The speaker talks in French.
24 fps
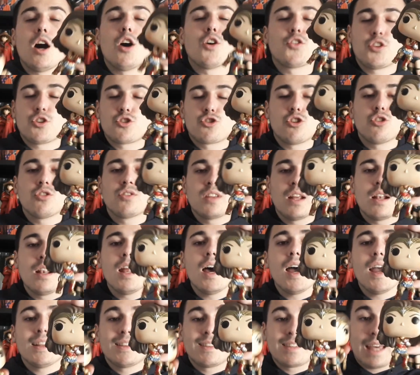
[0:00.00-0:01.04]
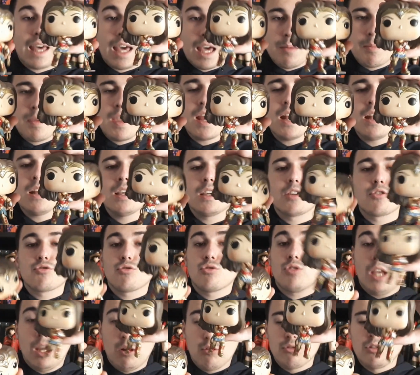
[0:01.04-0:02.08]
En sachant que celle-là est très belle et que je suis
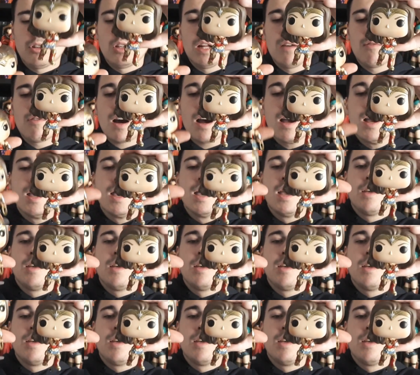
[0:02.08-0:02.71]
très content de l'avoir.